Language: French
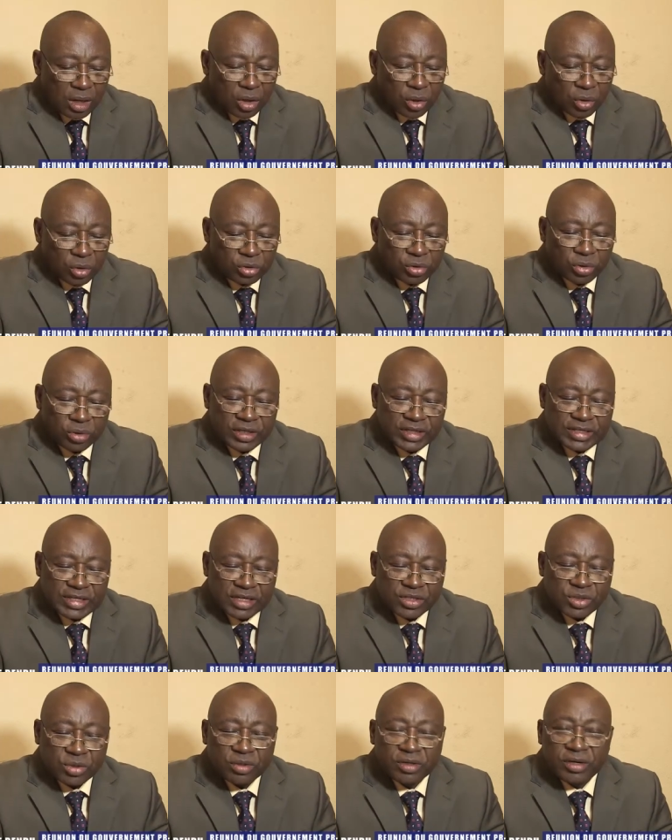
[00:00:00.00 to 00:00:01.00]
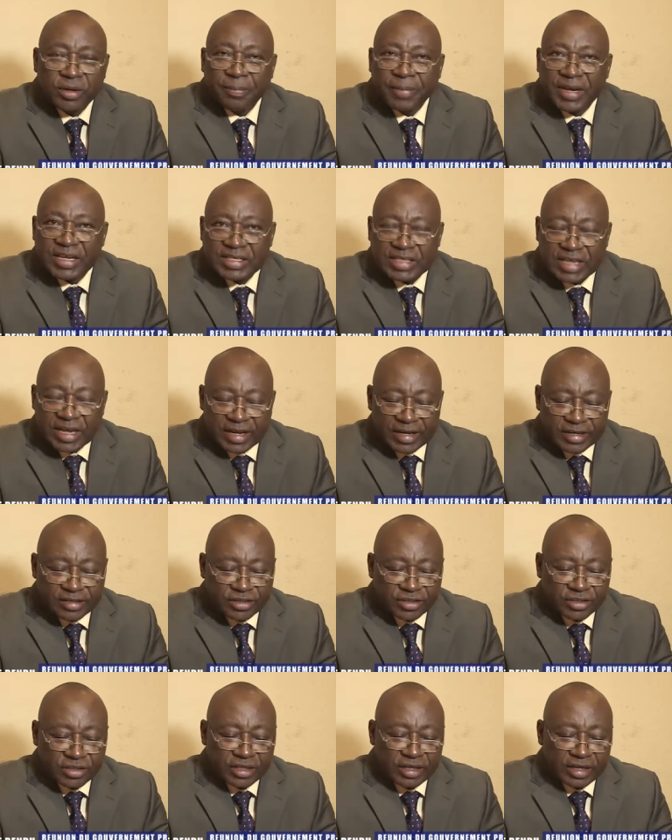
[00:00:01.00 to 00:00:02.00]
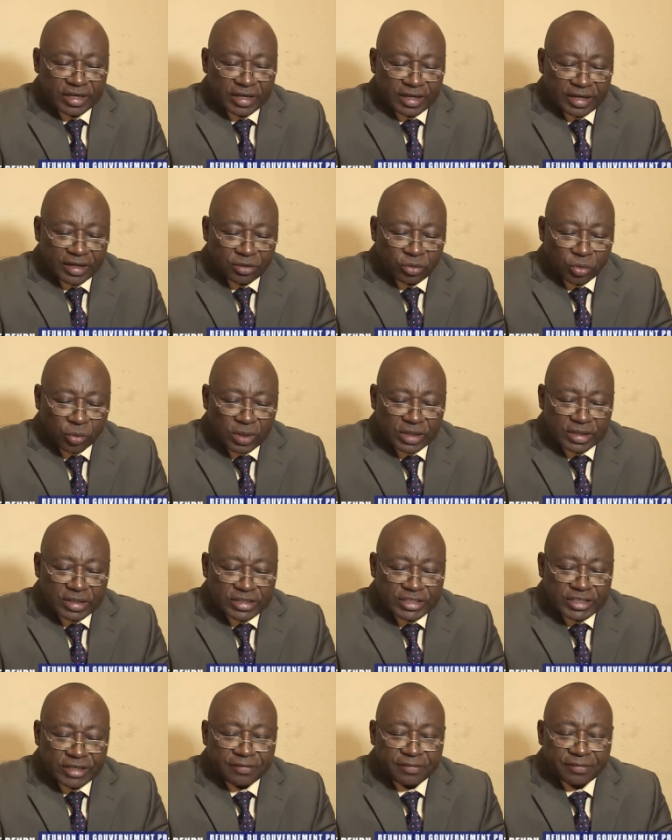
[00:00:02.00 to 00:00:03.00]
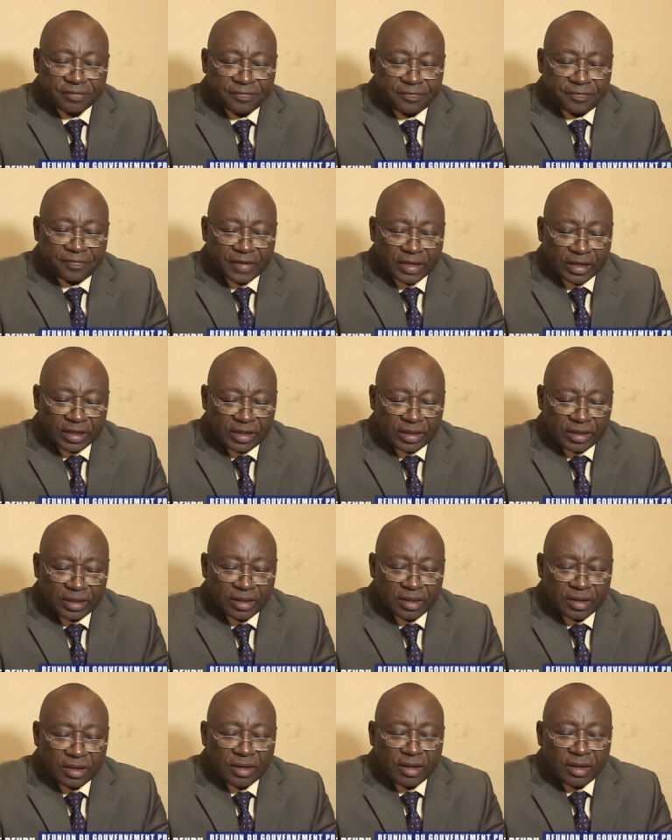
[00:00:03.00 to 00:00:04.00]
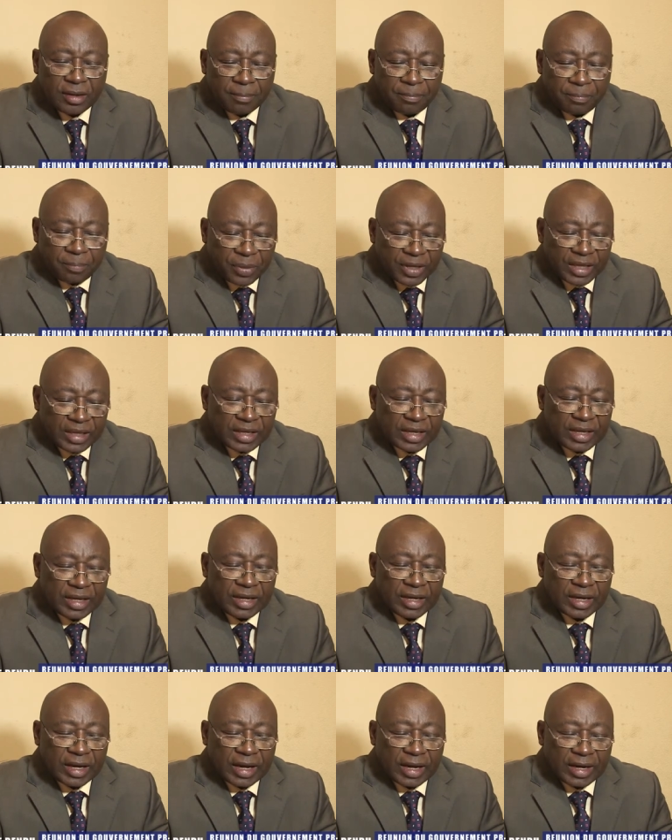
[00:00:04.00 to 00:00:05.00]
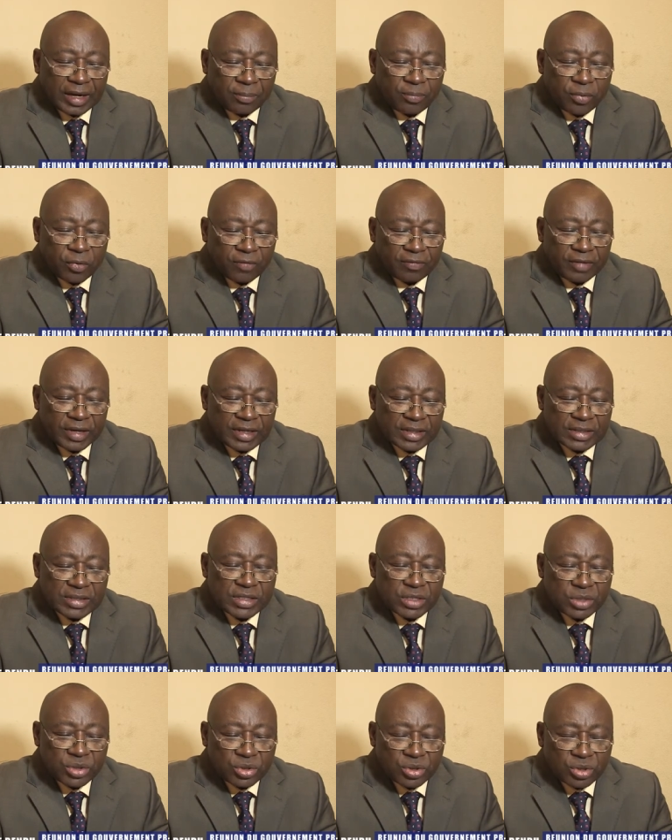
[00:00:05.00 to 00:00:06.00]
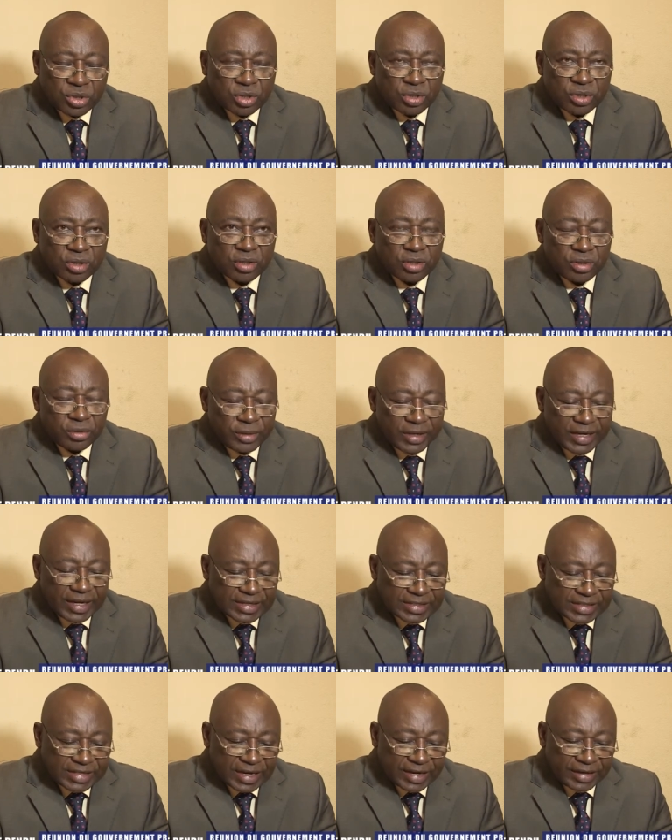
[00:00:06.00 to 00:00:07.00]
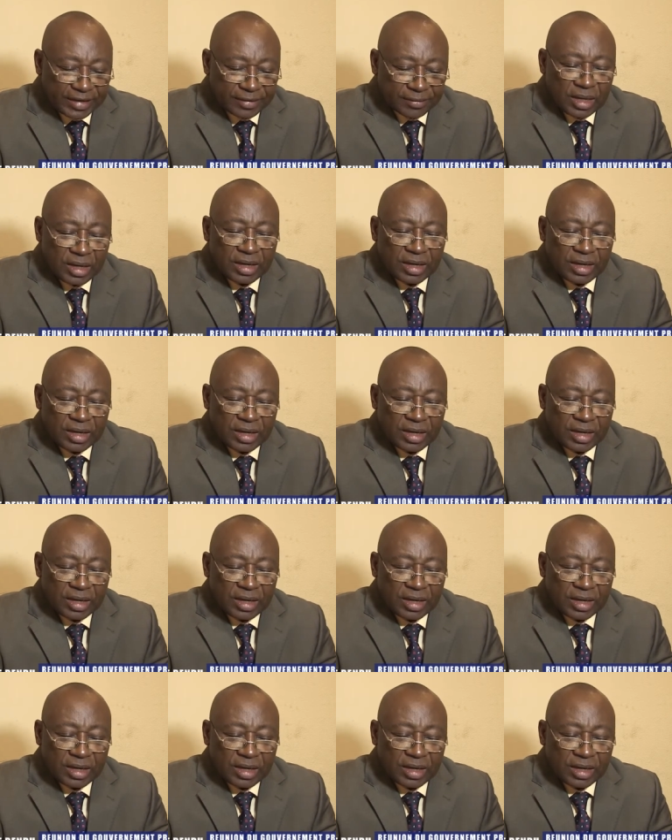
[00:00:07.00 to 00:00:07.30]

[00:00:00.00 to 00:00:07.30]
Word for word: Autorisation de passage et droit de chef ferry payé à la province sœur du Kassai.